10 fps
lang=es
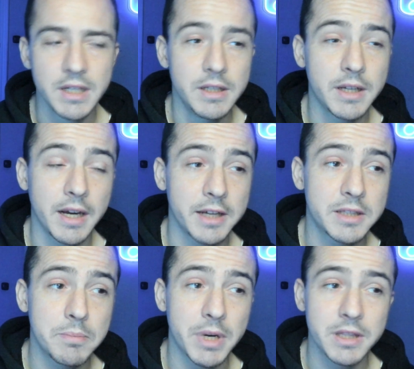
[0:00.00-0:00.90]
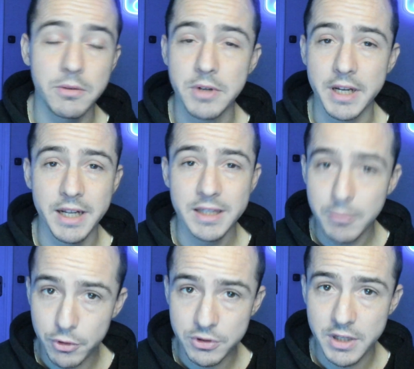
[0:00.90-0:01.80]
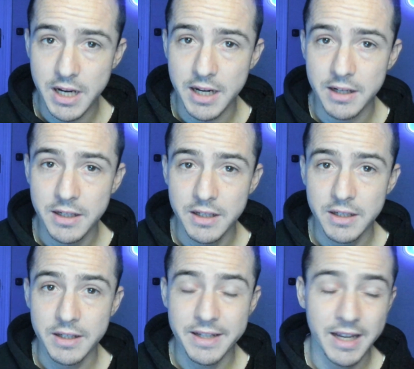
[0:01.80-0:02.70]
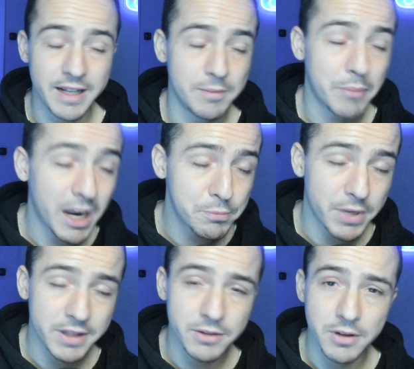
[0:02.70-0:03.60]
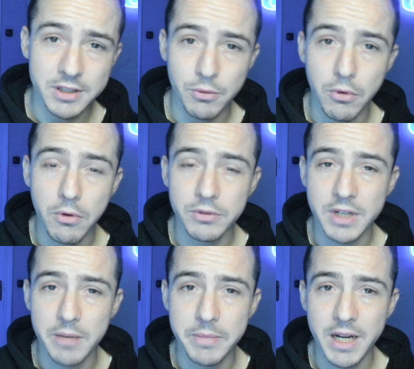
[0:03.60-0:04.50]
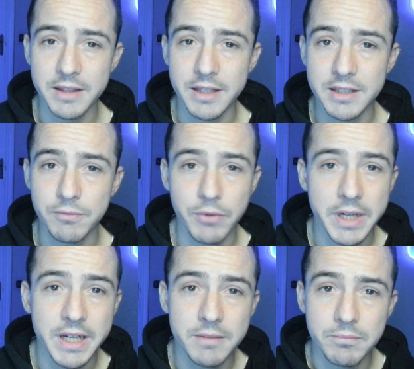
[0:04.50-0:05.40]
Y que en este partido querían demostrar que el mal partido que se jugó contra el Mirandés fue